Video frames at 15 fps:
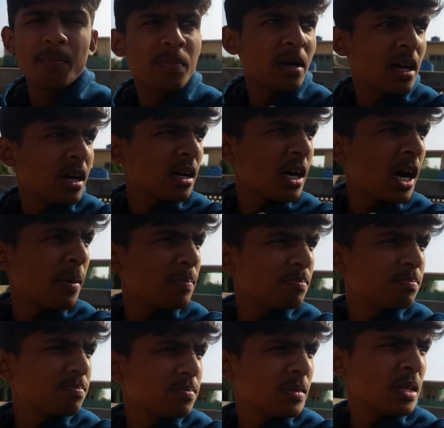अपना काम
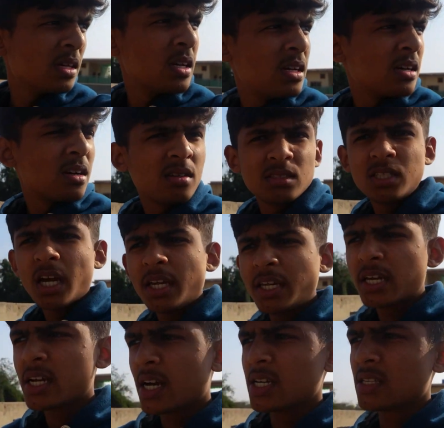
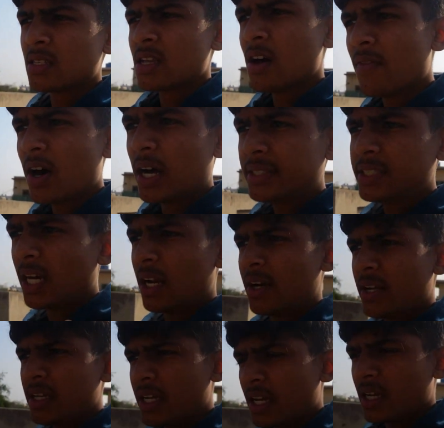चाहिए गाइस हवा चल
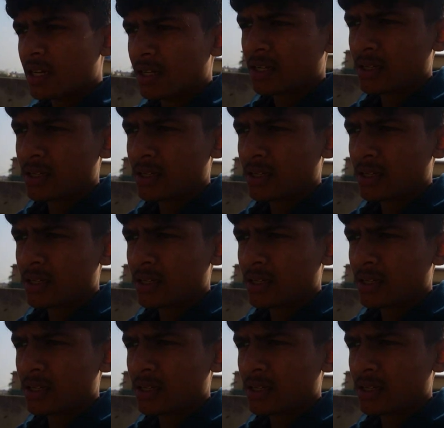रही है